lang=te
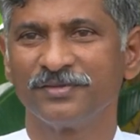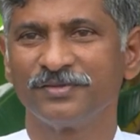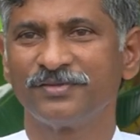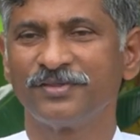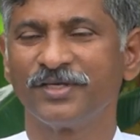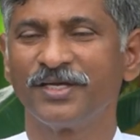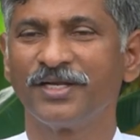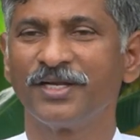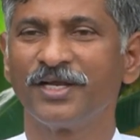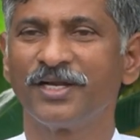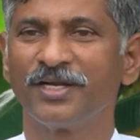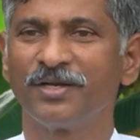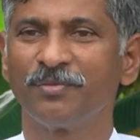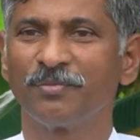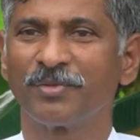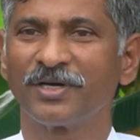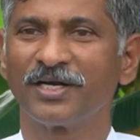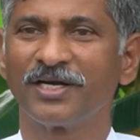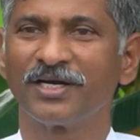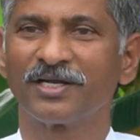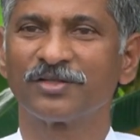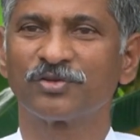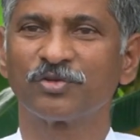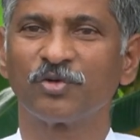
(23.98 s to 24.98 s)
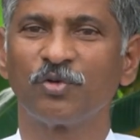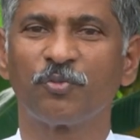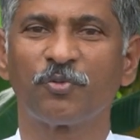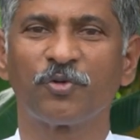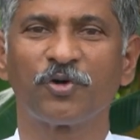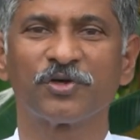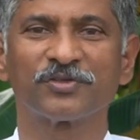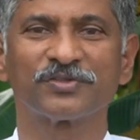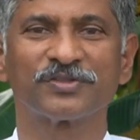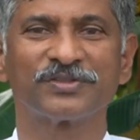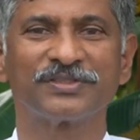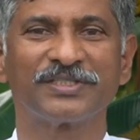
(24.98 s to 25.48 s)
తేనె నిమ్మనీళ్లతో
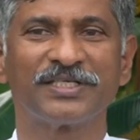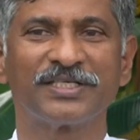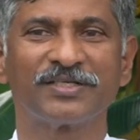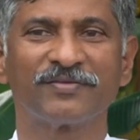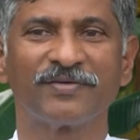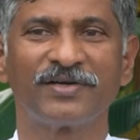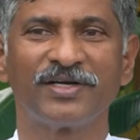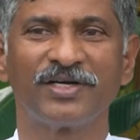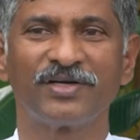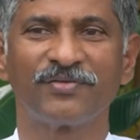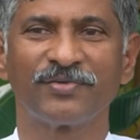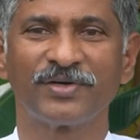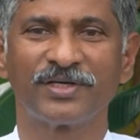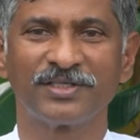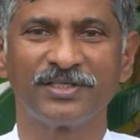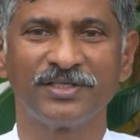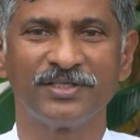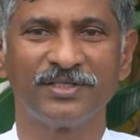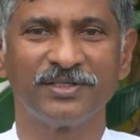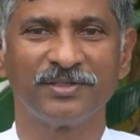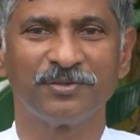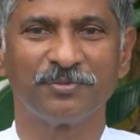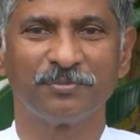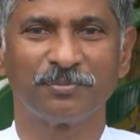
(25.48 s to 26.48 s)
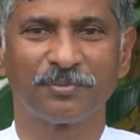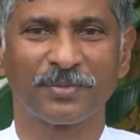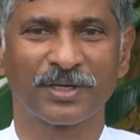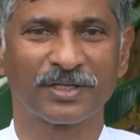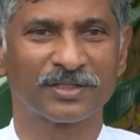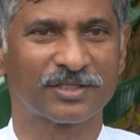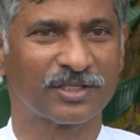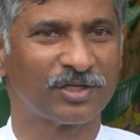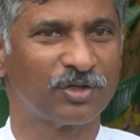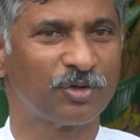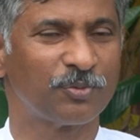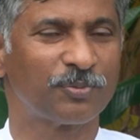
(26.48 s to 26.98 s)
ఉపవాసం చేయటం అనేటువంటిది మన
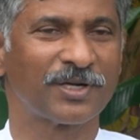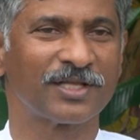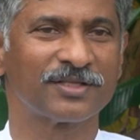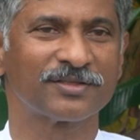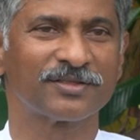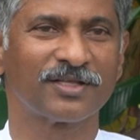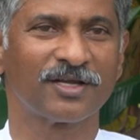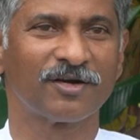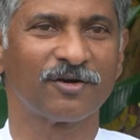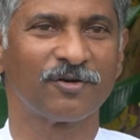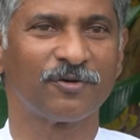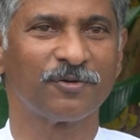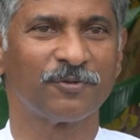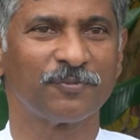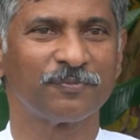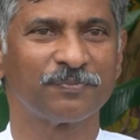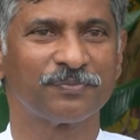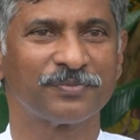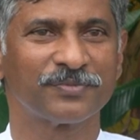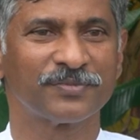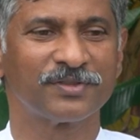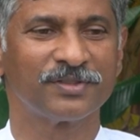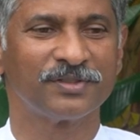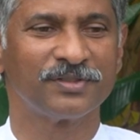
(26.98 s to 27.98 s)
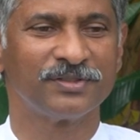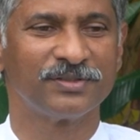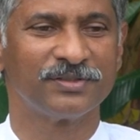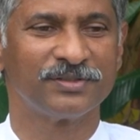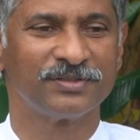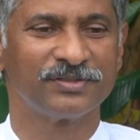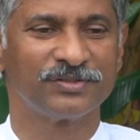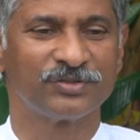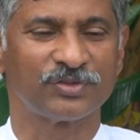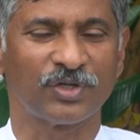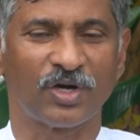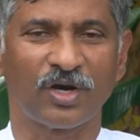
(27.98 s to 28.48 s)
తెలుగు ప్రాంతాలలో
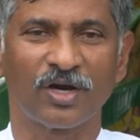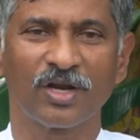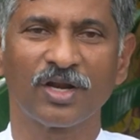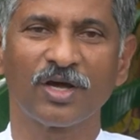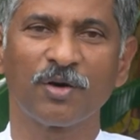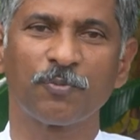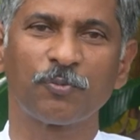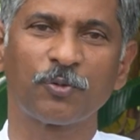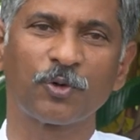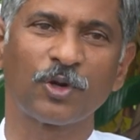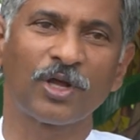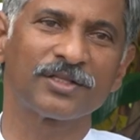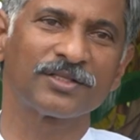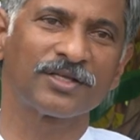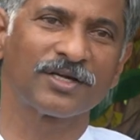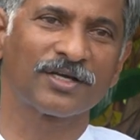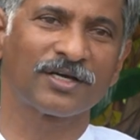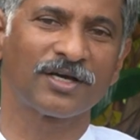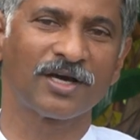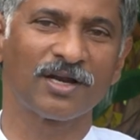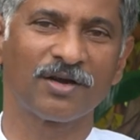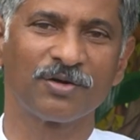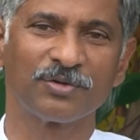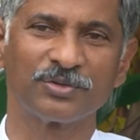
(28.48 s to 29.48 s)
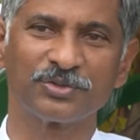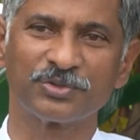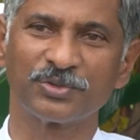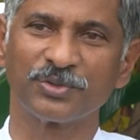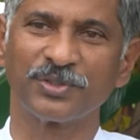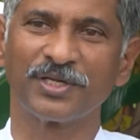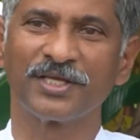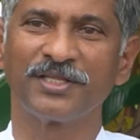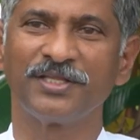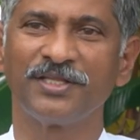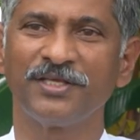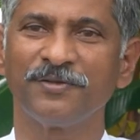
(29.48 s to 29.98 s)
చాలా పురాతన కాలం నుంచి
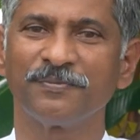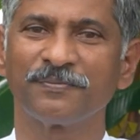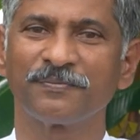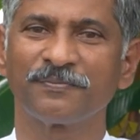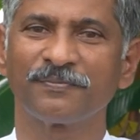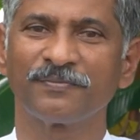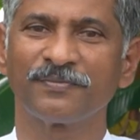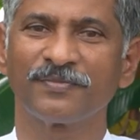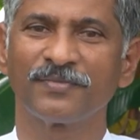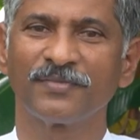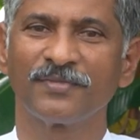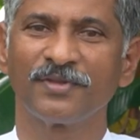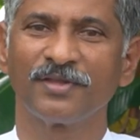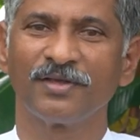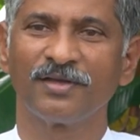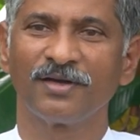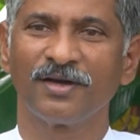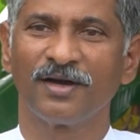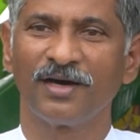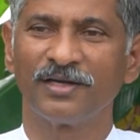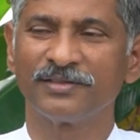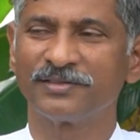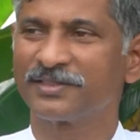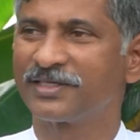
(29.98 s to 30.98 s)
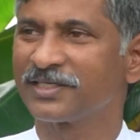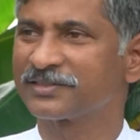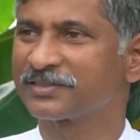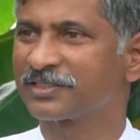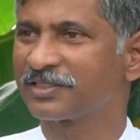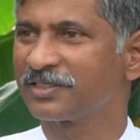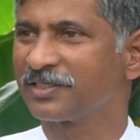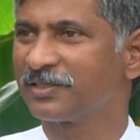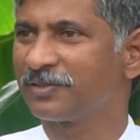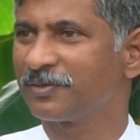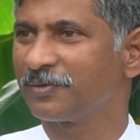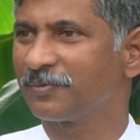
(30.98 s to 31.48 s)
ఉండేది అది
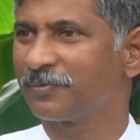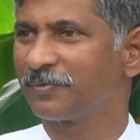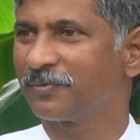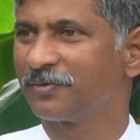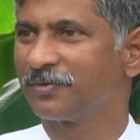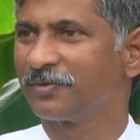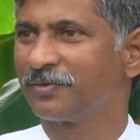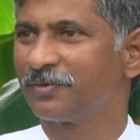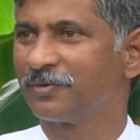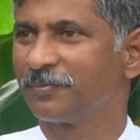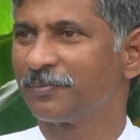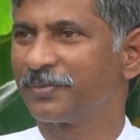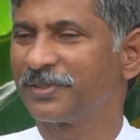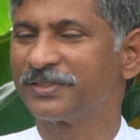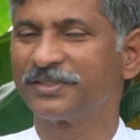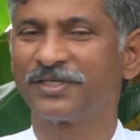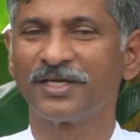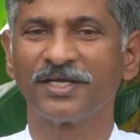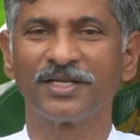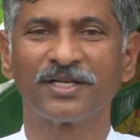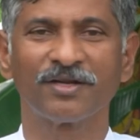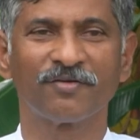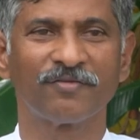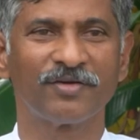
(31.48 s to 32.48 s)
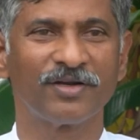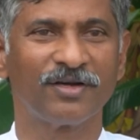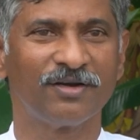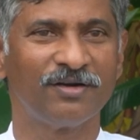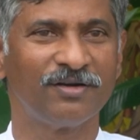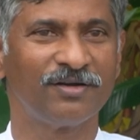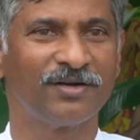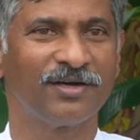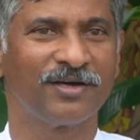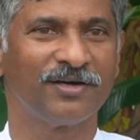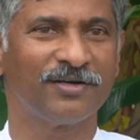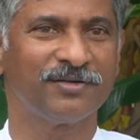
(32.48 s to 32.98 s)
గత పదిహేను ఇరవై
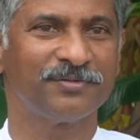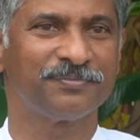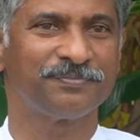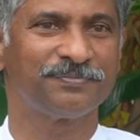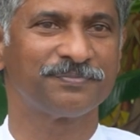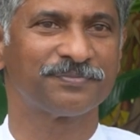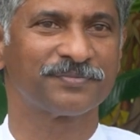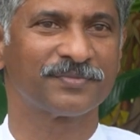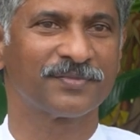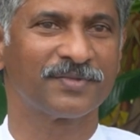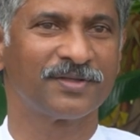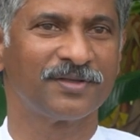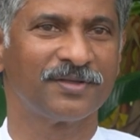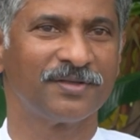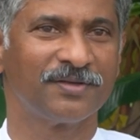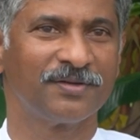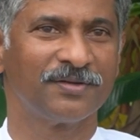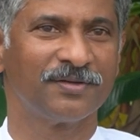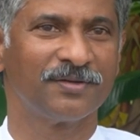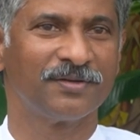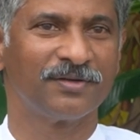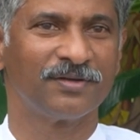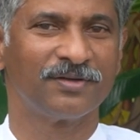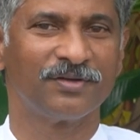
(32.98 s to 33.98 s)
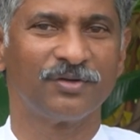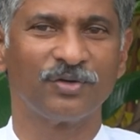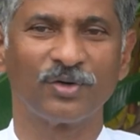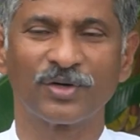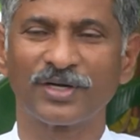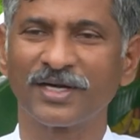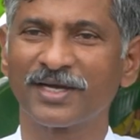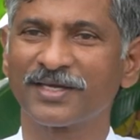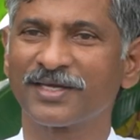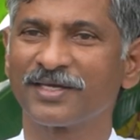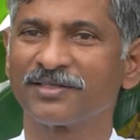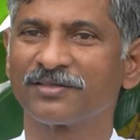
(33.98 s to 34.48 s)
ఏళ్ళుగా
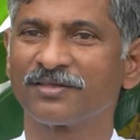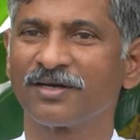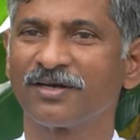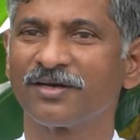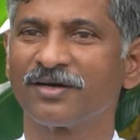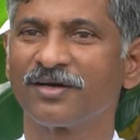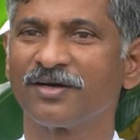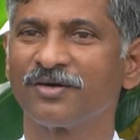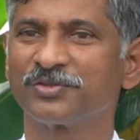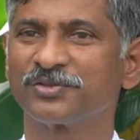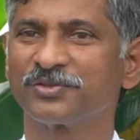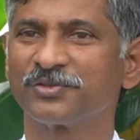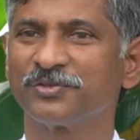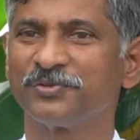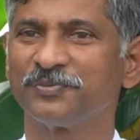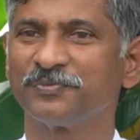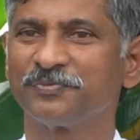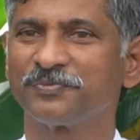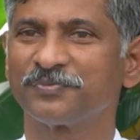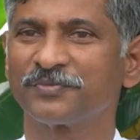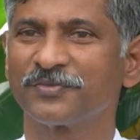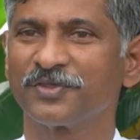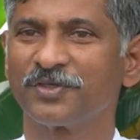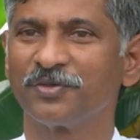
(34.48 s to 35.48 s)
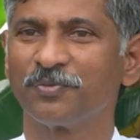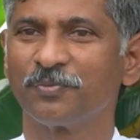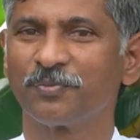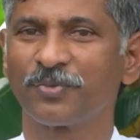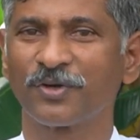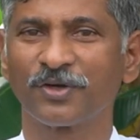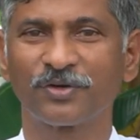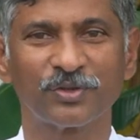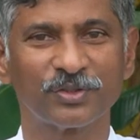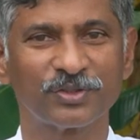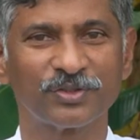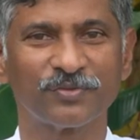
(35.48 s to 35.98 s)
యోగా కేంద్రాలు కావచ్చు
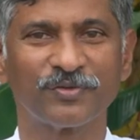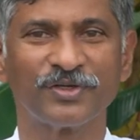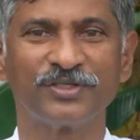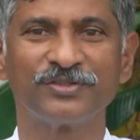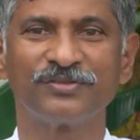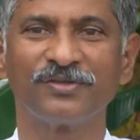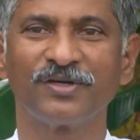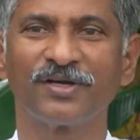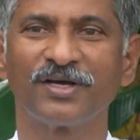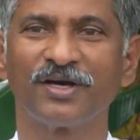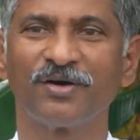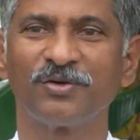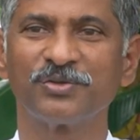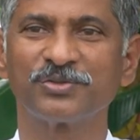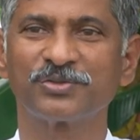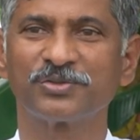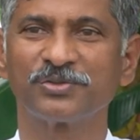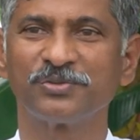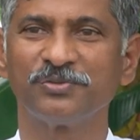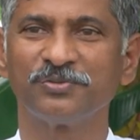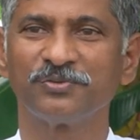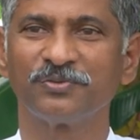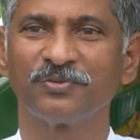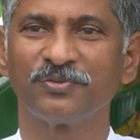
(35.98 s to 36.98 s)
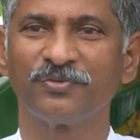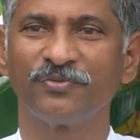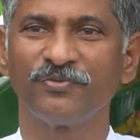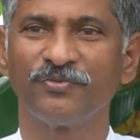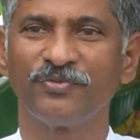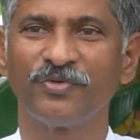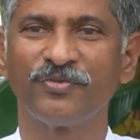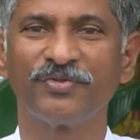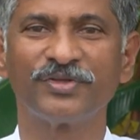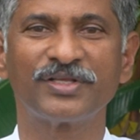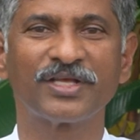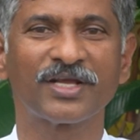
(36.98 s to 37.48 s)
ప్రకృతి వైద్యులు కావచ్చు
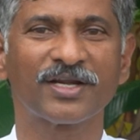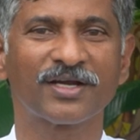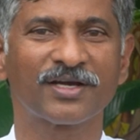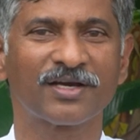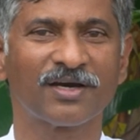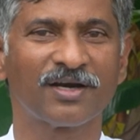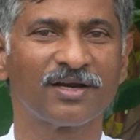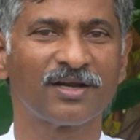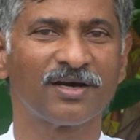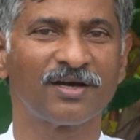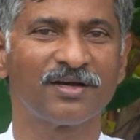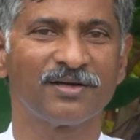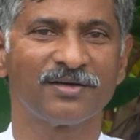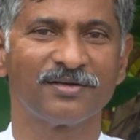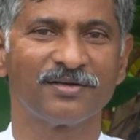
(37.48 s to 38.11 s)
వివిధ రకాల